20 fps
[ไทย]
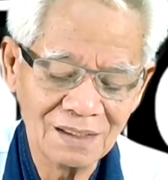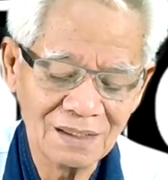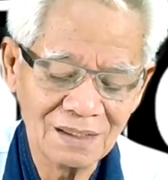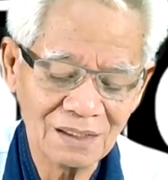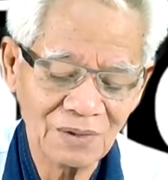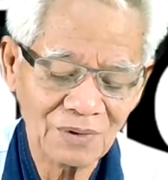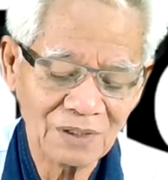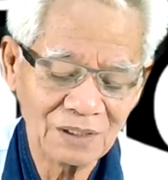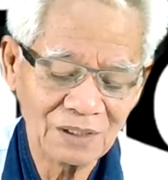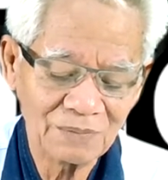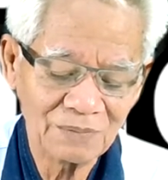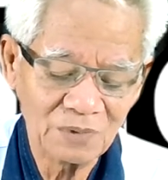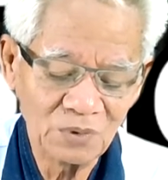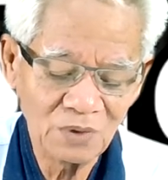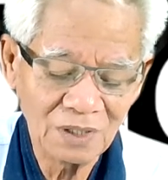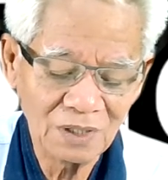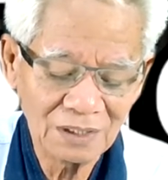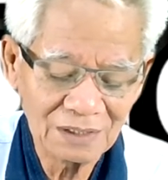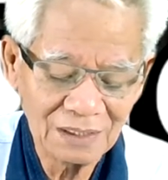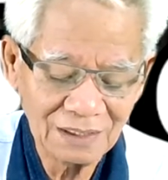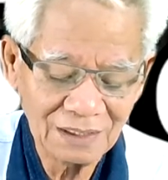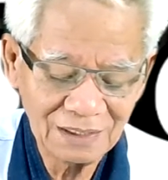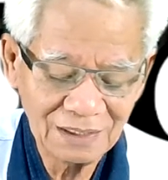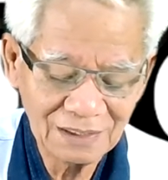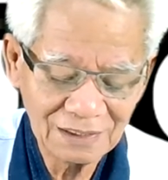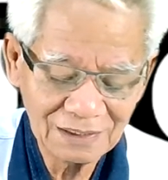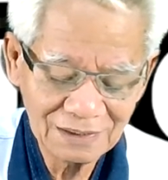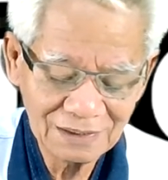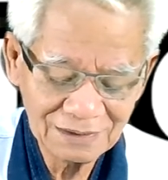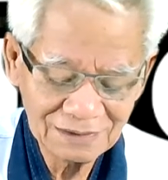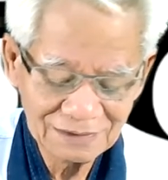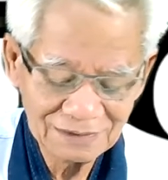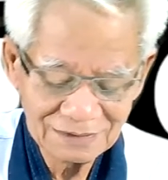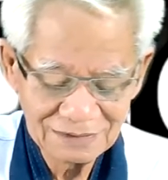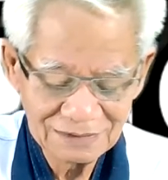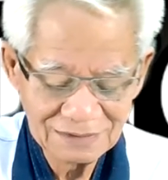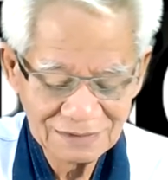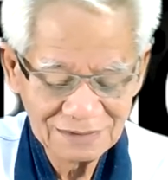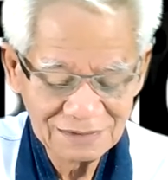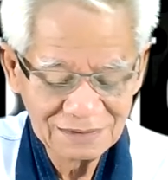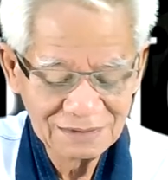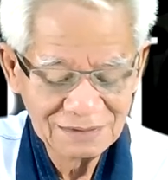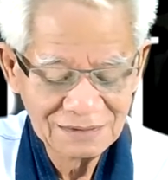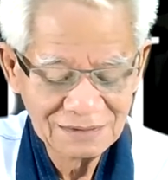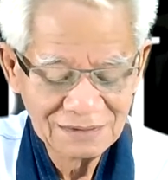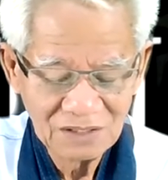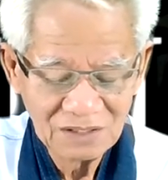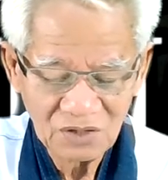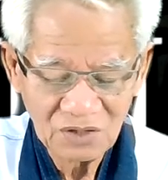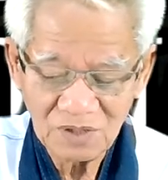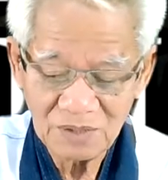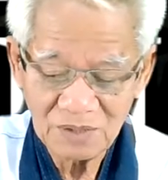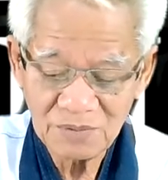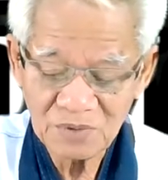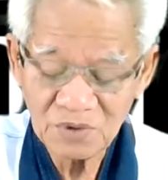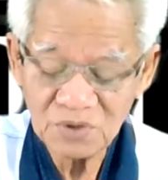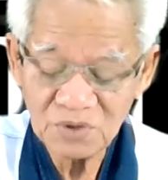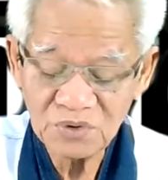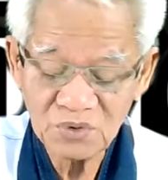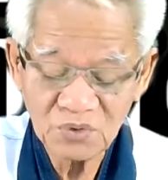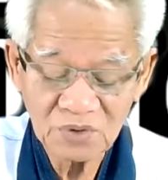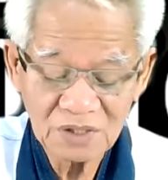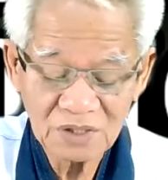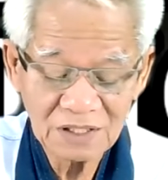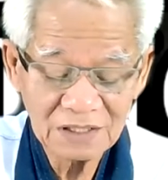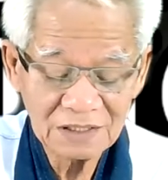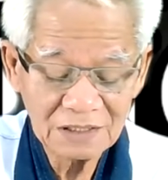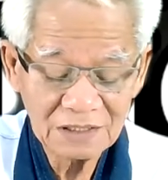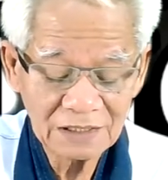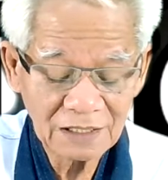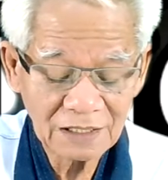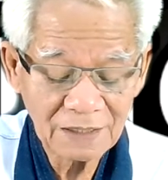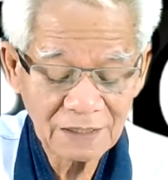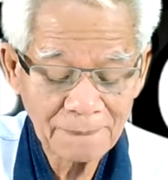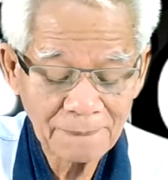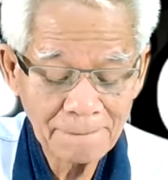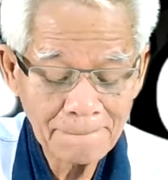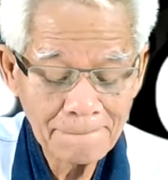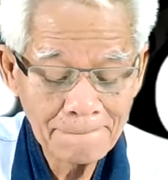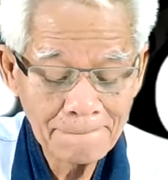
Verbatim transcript: เท่ากับดวงอาทิตย์นะความร้อนตรงนั้นนะครับ